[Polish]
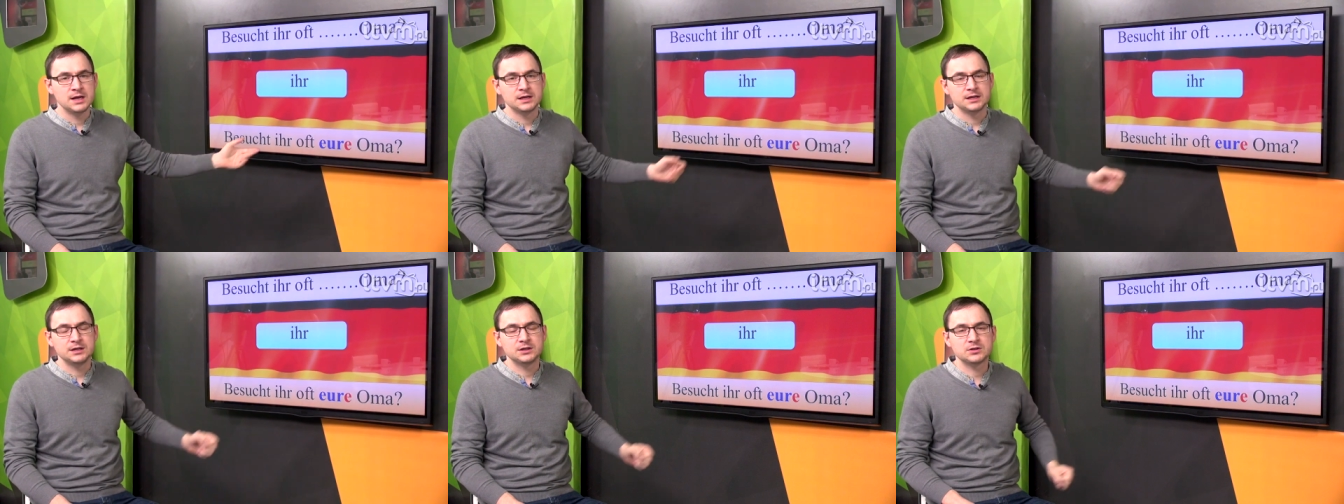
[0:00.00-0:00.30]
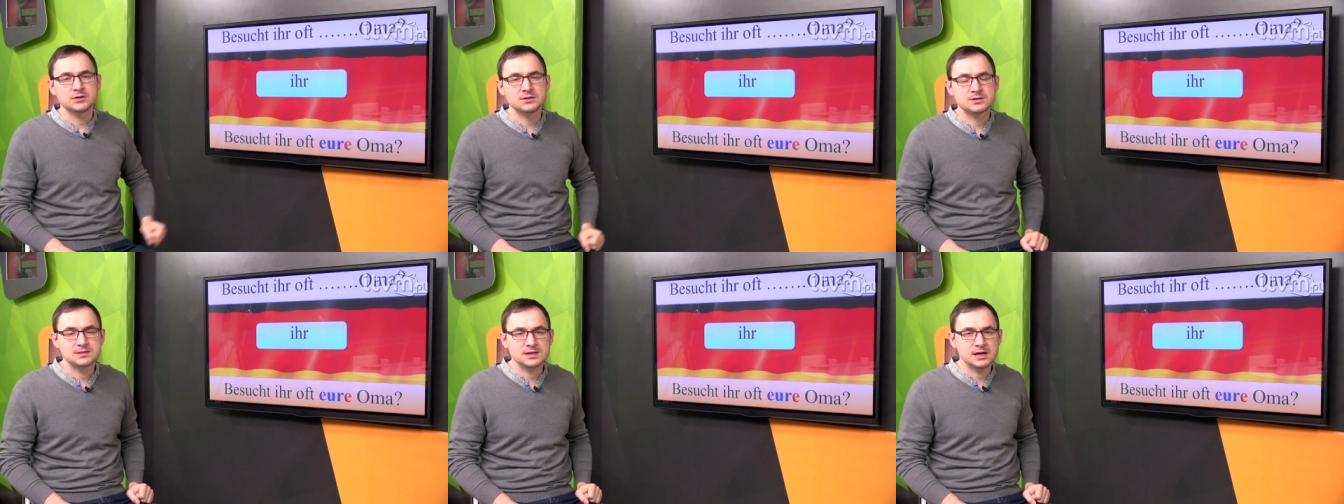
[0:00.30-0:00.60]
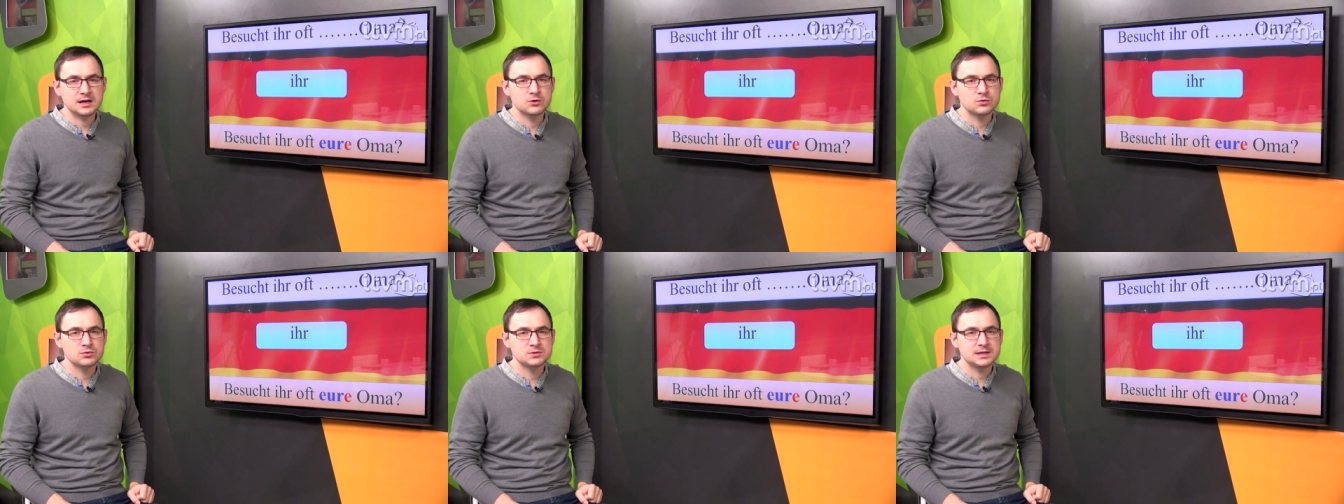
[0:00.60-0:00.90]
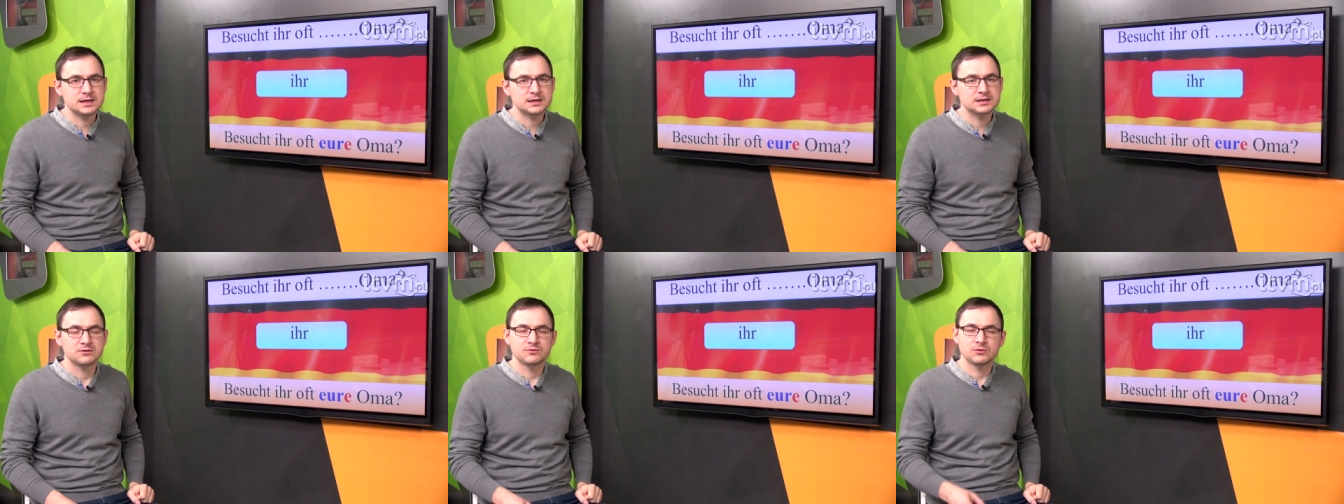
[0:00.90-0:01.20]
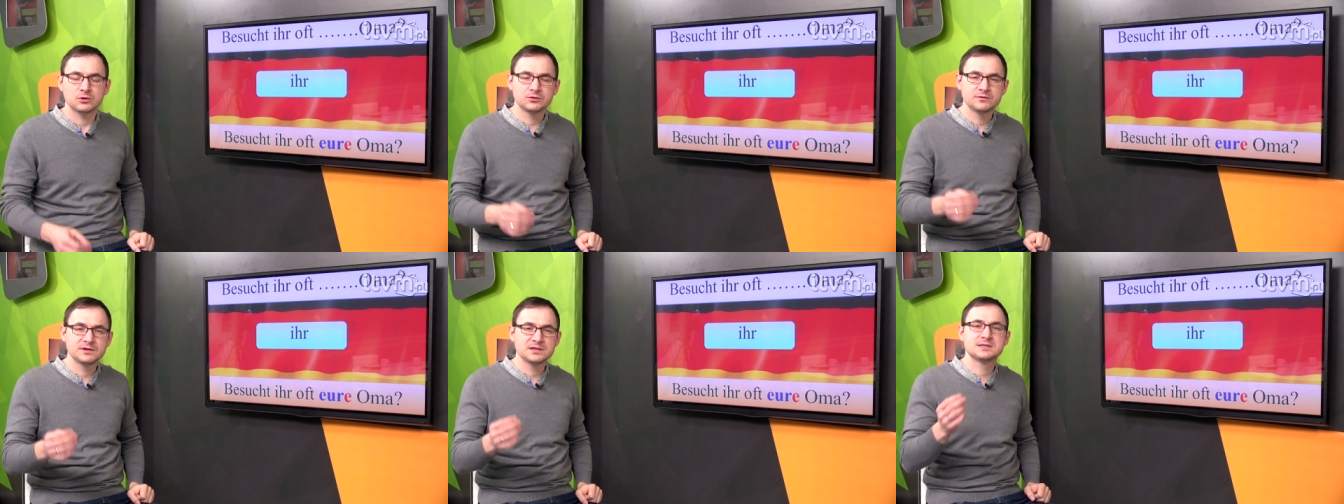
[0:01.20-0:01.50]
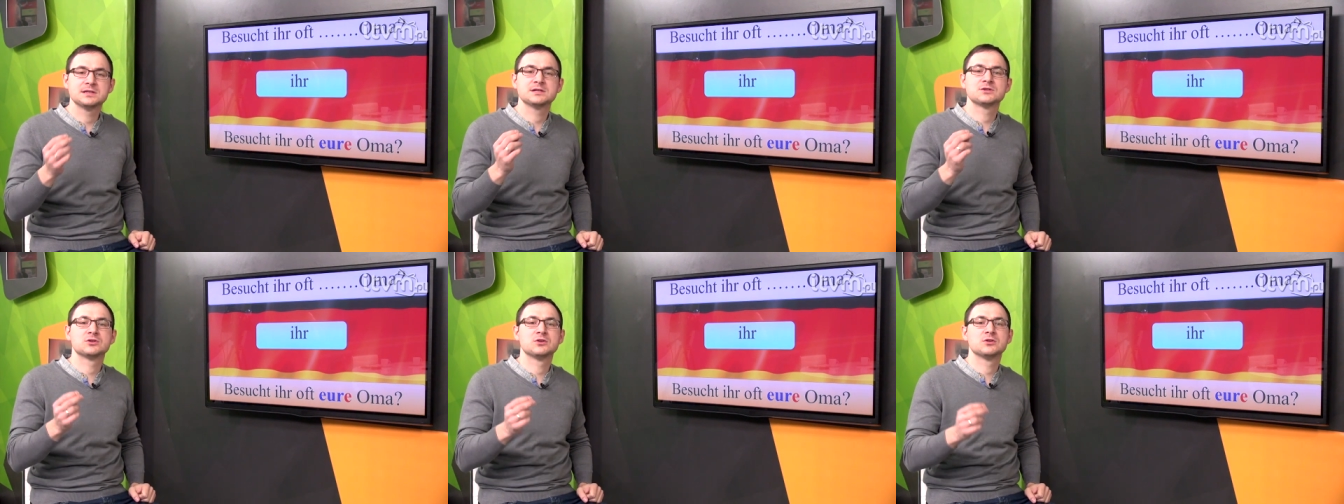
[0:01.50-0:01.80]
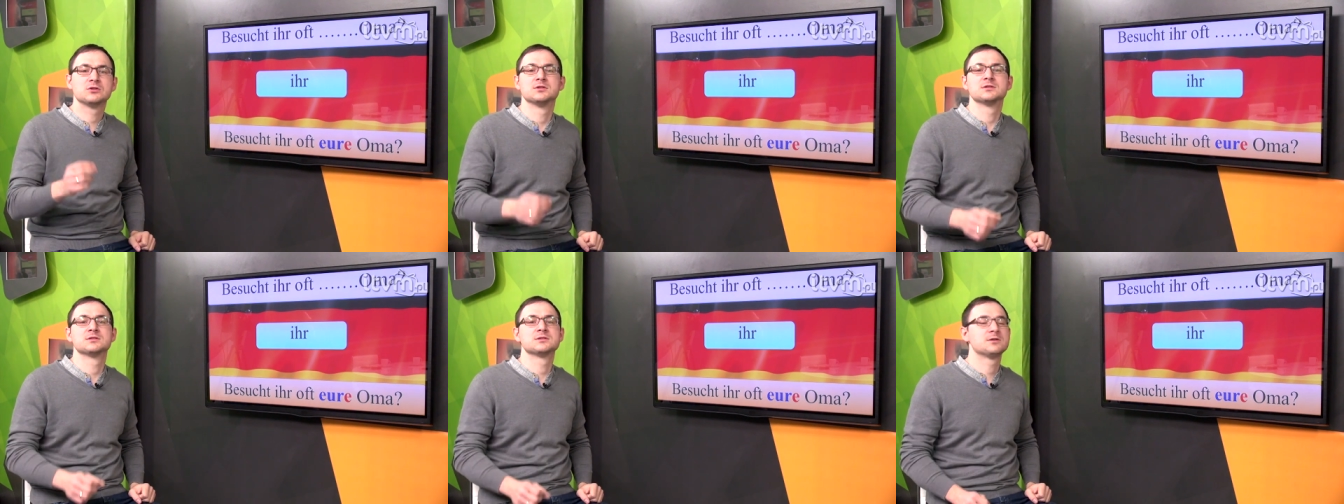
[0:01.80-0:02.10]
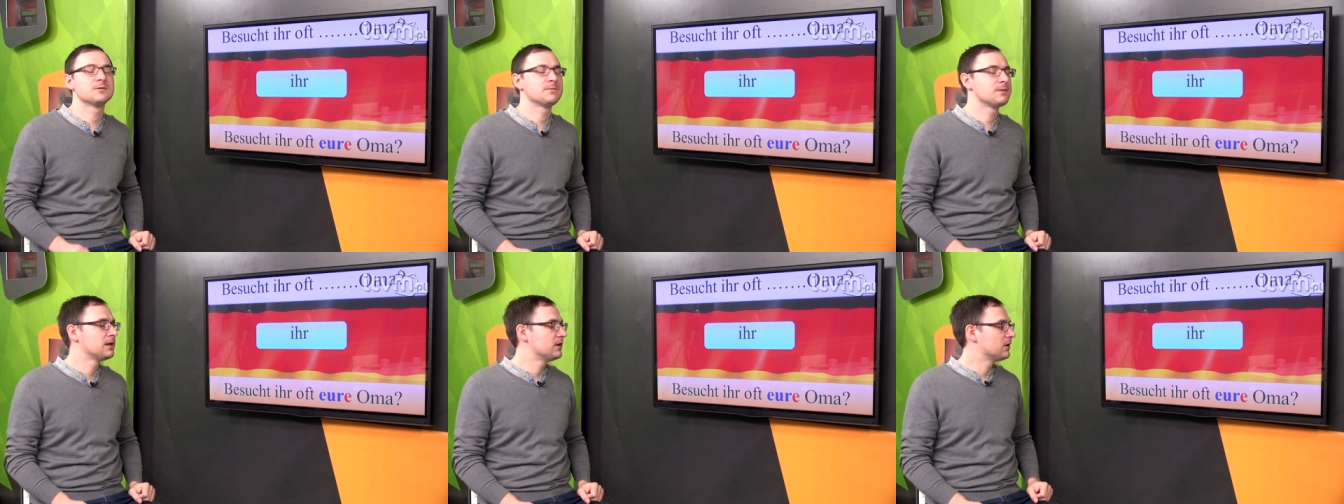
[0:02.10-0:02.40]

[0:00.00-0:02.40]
I to jest akuzatyw odwiedzać kogo co?